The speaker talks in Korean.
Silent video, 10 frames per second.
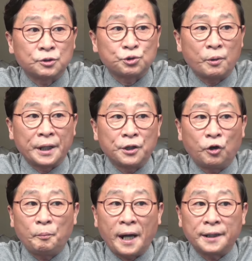
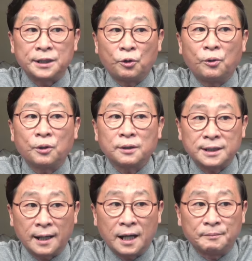구성하여 파리로
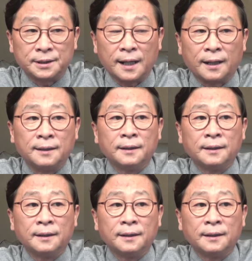향합니다.